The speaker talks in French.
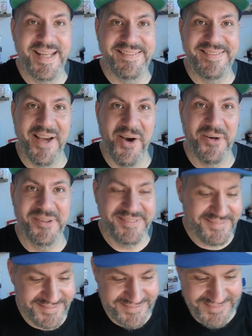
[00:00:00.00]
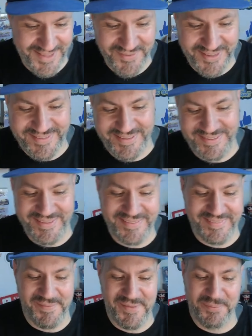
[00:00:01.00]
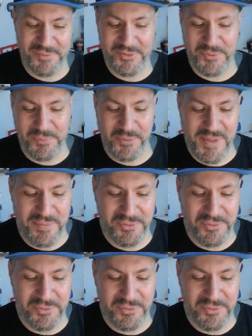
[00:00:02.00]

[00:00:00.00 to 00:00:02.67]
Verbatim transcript: Let's go c'est parti les amis pour ce premier